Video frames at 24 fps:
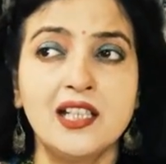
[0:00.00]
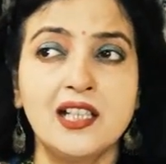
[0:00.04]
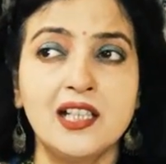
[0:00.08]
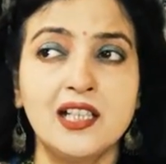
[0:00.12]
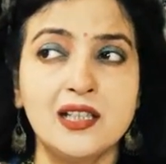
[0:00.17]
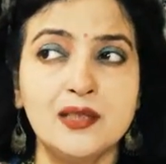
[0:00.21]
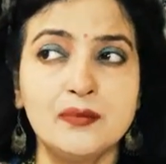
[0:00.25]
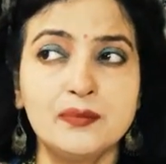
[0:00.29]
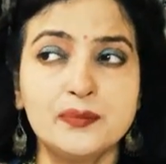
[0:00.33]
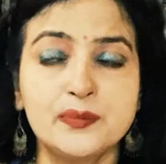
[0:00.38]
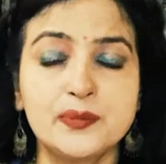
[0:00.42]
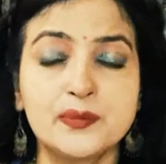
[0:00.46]

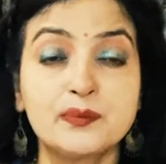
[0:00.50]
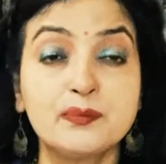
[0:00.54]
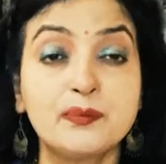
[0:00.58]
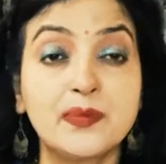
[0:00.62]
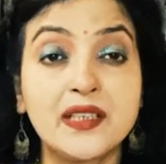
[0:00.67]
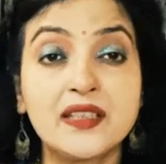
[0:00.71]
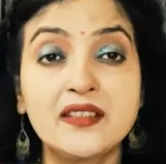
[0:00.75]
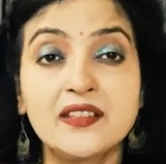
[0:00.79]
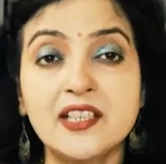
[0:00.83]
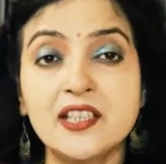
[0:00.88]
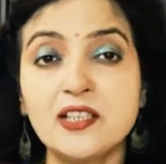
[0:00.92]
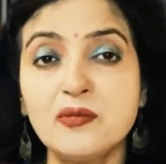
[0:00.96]
आप
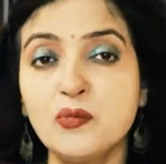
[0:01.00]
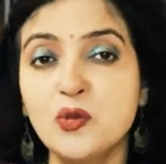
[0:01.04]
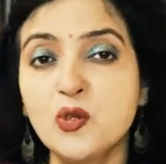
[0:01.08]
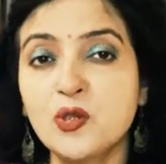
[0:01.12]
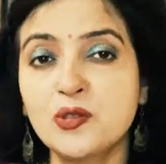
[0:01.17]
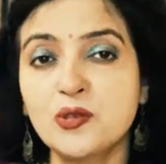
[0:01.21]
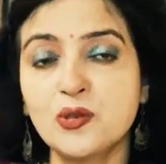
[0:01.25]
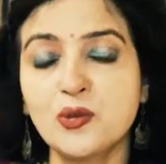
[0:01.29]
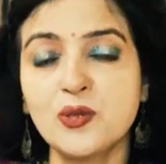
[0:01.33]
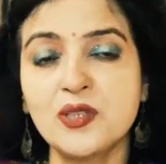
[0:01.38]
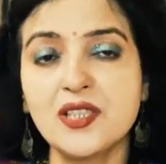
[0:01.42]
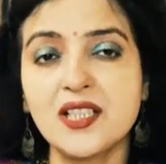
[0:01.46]
बंधन
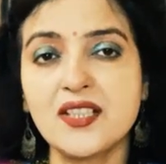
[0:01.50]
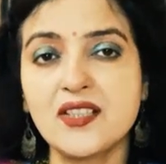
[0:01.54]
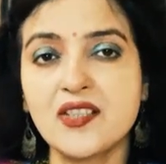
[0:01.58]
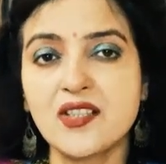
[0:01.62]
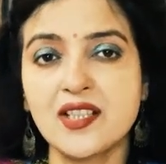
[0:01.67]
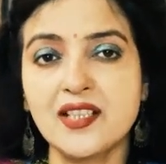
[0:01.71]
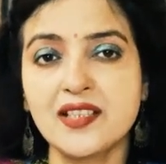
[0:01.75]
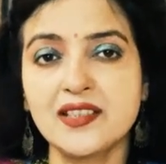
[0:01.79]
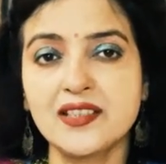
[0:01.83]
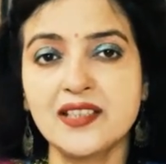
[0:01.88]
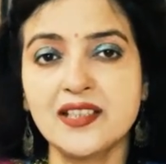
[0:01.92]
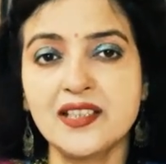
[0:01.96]
मुक्त होना
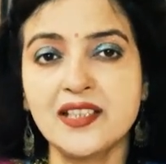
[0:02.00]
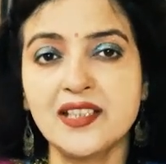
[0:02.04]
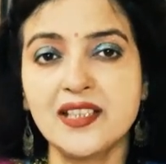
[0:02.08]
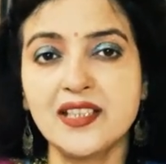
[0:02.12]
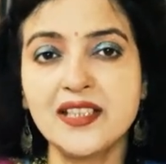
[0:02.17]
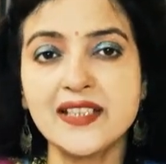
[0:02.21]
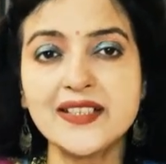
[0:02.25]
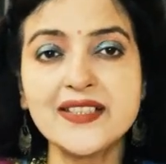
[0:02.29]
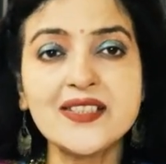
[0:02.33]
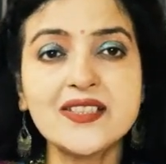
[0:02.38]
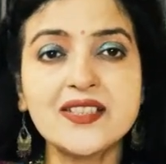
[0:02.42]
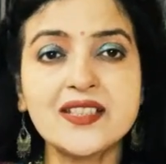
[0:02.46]
चाहते
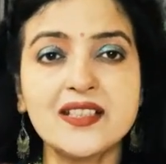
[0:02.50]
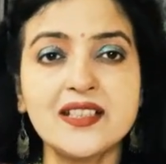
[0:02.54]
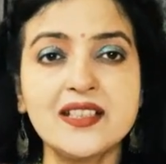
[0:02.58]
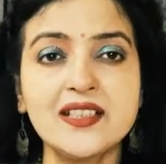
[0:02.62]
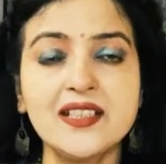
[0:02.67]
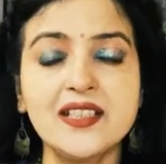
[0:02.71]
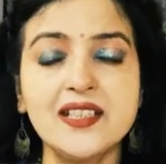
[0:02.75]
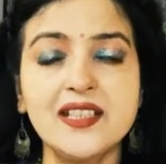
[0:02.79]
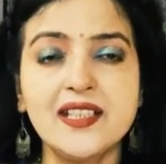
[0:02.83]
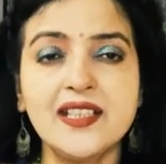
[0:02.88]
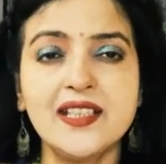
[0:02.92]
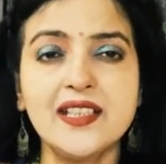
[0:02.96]
हैं इस तरह
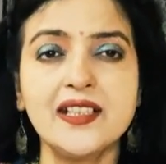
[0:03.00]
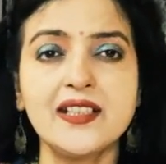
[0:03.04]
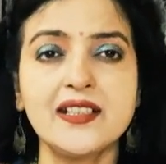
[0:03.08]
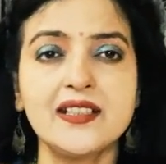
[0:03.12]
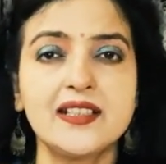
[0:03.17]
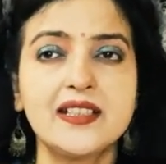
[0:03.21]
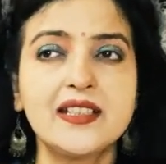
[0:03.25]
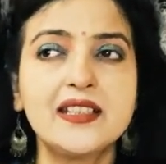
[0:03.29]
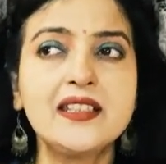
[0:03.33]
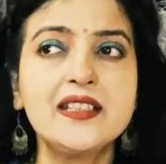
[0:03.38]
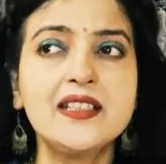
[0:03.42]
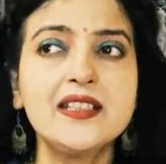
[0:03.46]
की एक
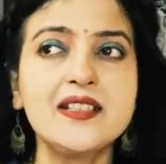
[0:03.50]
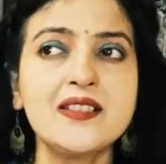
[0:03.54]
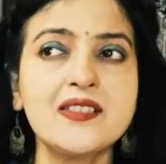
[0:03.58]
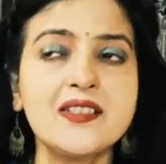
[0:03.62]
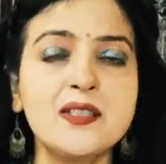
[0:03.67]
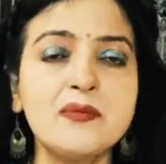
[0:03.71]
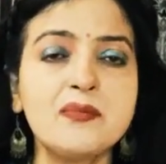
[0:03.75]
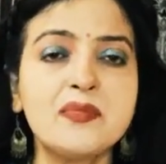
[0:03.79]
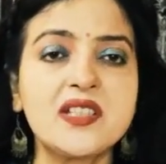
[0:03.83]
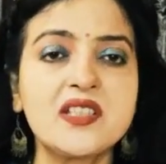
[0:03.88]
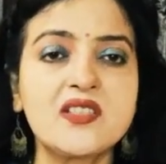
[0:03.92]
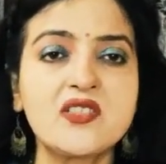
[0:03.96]
अंदर
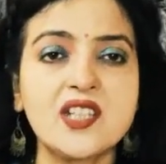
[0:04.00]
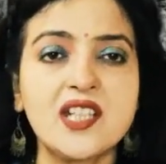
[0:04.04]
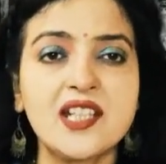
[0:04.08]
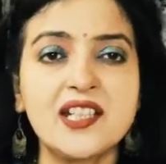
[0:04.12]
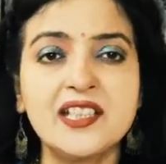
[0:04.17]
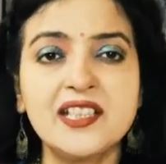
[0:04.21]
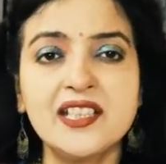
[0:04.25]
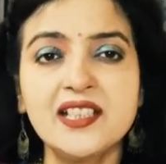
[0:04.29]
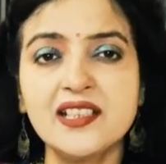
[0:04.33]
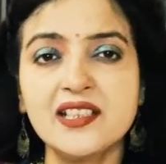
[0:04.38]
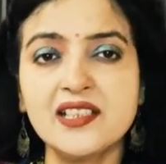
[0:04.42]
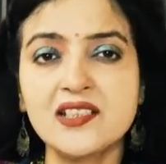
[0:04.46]
से
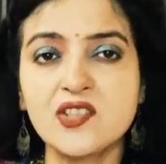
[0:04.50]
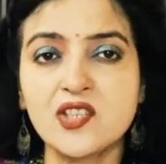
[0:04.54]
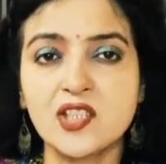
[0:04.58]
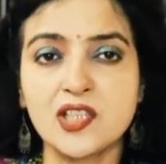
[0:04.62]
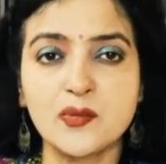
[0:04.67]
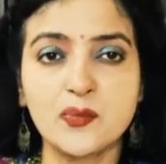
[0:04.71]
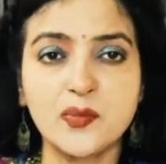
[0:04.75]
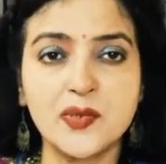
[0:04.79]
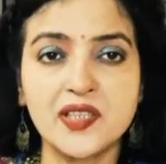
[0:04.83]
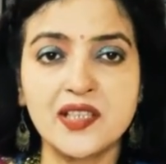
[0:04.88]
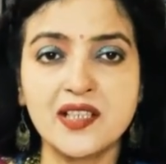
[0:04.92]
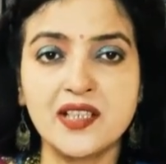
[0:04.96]
बेचैनी या
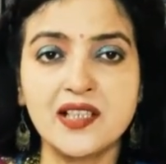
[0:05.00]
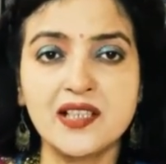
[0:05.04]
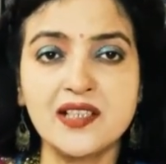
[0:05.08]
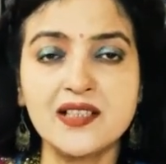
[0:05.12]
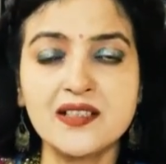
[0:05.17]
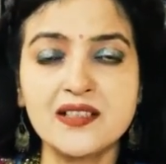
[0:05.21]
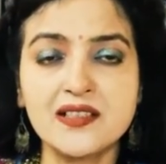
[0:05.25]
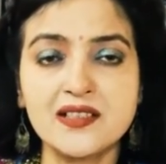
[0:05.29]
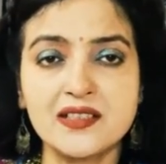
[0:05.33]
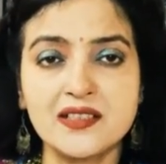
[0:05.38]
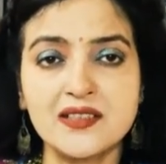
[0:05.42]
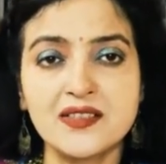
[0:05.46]

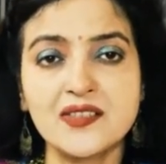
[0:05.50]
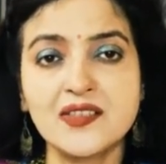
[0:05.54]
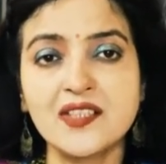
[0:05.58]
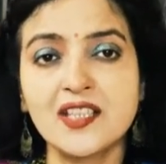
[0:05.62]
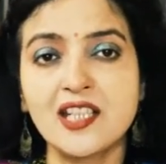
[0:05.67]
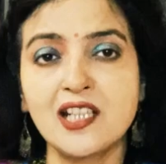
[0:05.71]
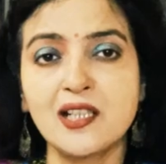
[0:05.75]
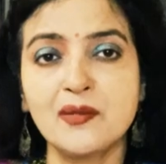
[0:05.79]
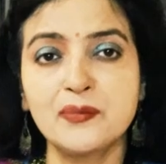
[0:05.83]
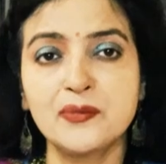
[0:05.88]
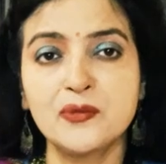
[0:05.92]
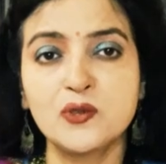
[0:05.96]
छटपटाहट से
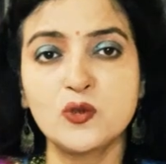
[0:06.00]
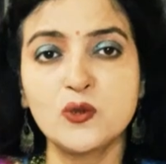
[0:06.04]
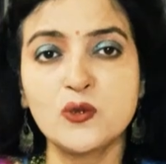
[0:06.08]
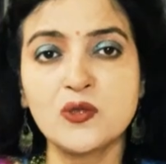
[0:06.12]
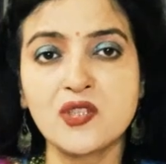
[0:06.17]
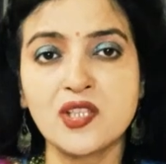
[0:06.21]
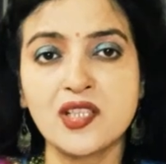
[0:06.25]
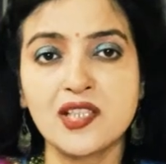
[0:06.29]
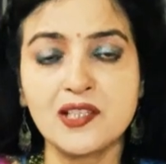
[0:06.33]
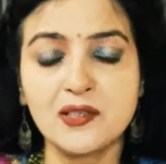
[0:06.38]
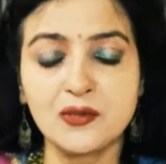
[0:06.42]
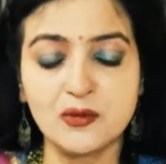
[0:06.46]
आप दो
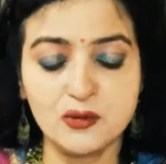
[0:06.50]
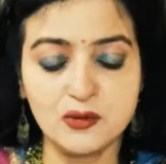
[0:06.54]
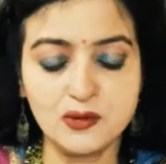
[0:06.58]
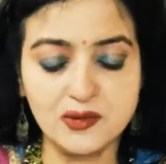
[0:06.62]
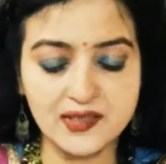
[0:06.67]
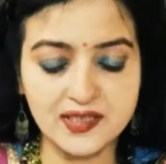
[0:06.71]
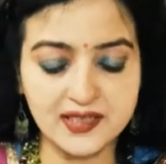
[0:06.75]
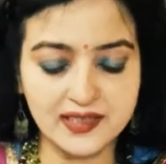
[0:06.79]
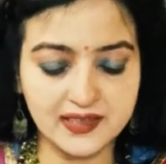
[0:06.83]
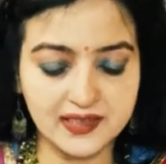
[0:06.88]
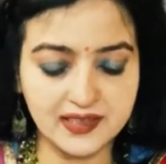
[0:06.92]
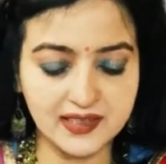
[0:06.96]
चार हो
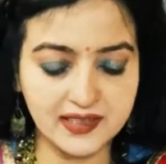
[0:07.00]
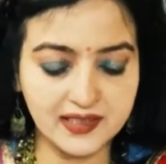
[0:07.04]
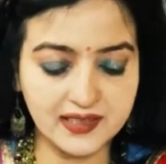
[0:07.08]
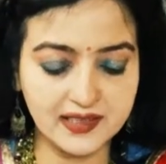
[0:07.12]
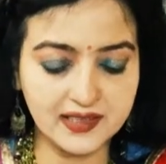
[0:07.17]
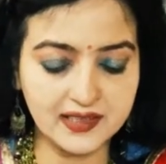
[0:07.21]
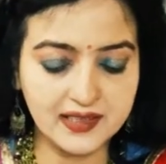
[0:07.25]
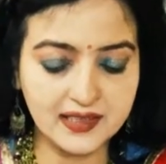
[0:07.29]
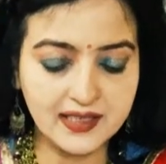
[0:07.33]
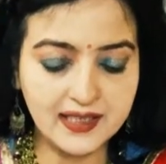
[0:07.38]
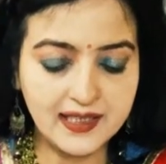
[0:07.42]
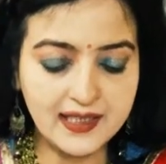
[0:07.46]
सकते
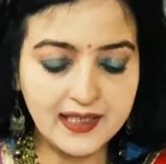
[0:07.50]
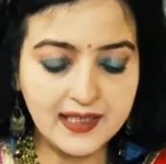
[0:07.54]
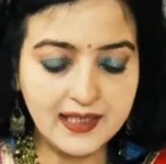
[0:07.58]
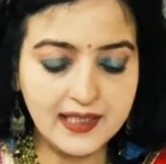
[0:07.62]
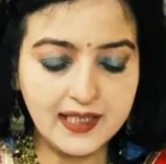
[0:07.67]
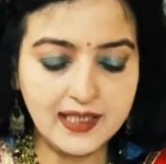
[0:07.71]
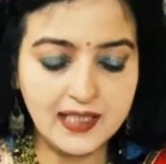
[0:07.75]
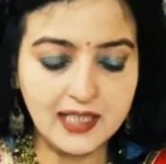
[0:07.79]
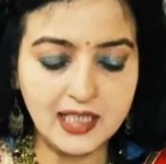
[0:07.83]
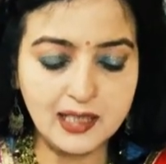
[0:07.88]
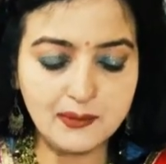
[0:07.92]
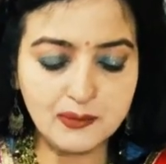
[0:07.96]
हैं
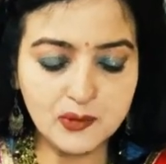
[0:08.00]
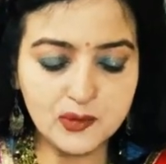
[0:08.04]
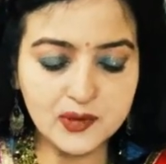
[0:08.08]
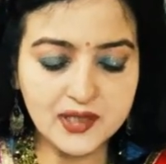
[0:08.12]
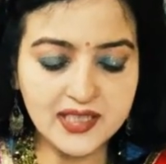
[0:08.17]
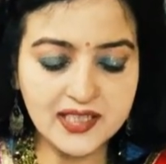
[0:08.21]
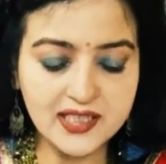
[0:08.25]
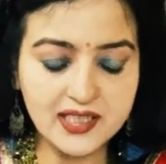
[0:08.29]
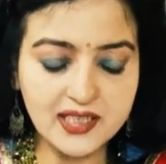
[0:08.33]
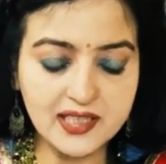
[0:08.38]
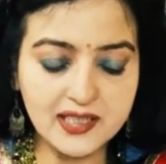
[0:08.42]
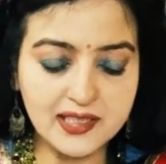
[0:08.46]
आपको
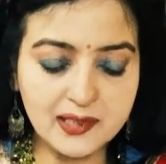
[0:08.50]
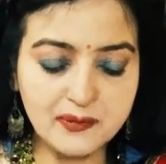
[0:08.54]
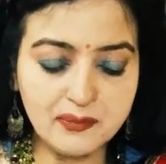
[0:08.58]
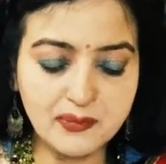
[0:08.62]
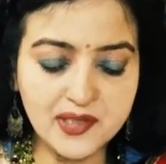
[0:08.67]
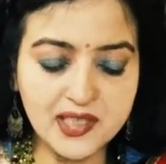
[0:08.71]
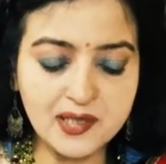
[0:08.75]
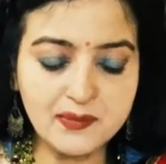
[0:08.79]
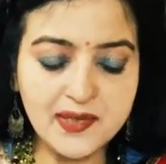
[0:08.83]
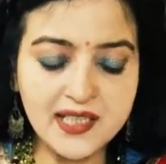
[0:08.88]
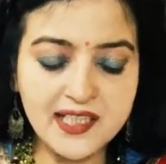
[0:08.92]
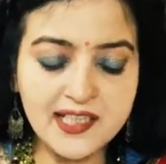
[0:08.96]
देखिए
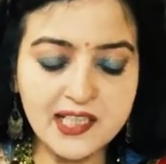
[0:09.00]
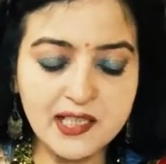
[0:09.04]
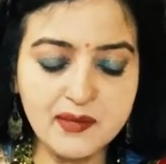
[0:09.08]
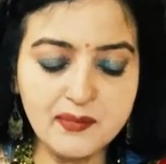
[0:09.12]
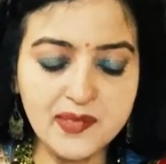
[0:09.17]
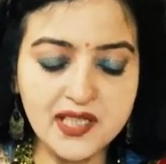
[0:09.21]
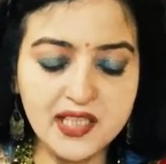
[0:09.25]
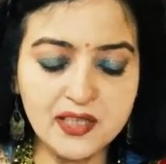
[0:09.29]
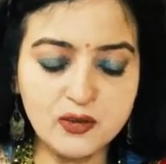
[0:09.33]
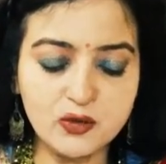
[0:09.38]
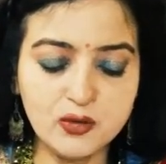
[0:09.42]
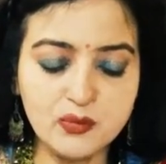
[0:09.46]
अप्रैल महीने
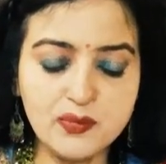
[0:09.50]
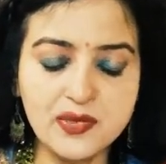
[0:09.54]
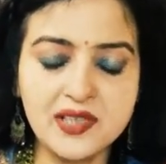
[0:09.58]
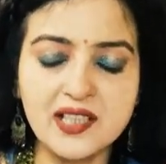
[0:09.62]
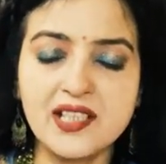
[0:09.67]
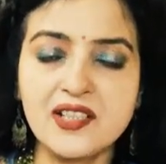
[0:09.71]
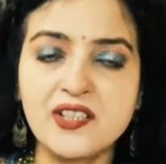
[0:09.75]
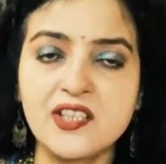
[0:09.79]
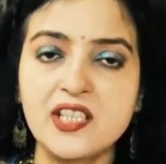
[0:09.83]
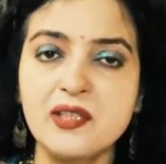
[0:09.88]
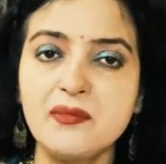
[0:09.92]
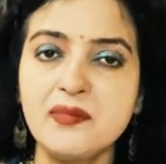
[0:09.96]
में कुंभ
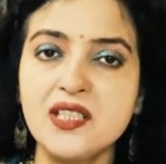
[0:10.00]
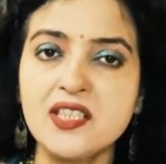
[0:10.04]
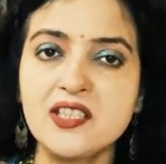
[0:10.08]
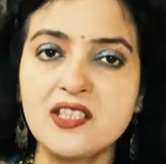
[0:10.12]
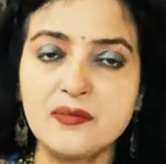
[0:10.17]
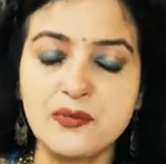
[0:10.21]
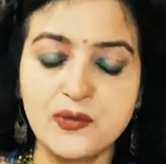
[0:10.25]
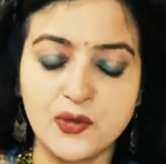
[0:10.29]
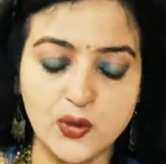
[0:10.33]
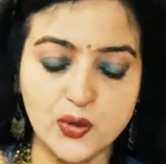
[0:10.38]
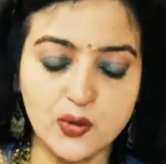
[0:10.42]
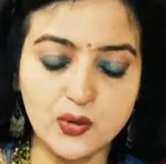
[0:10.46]
राशि में
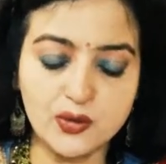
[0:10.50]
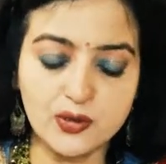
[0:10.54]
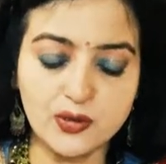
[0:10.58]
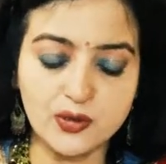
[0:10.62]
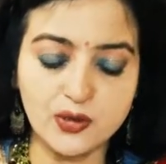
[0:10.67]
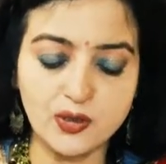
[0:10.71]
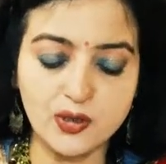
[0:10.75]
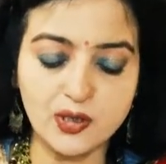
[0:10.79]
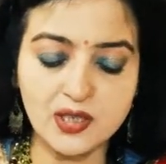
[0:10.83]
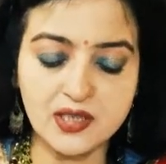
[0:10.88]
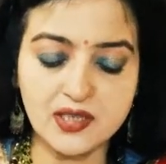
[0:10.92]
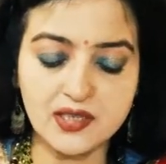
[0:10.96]
जब
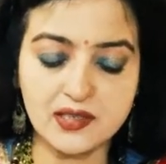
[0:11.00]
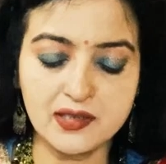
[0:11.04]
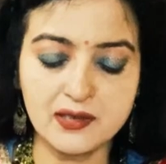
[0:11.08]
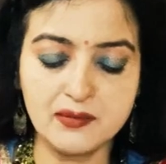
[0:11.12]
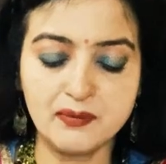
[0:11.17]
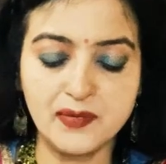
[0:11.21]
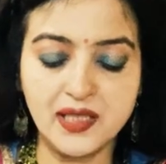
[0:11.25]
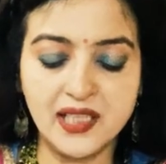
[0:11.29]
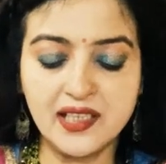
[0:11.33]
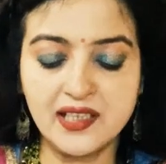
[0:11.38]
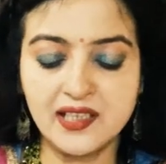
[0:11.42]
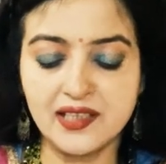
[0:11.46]
शुक्र और
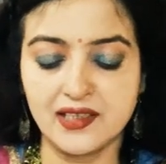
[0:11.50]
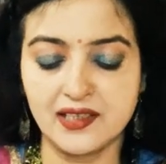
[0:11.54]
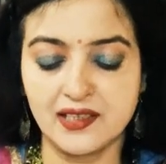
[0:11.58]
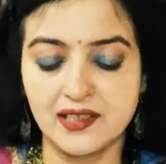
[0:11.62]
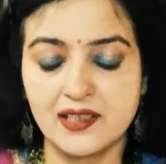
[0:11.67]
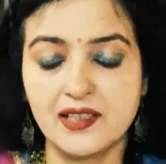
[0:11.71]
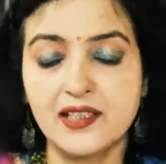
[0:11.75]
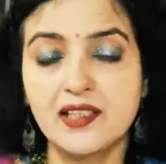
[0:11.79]
मंगल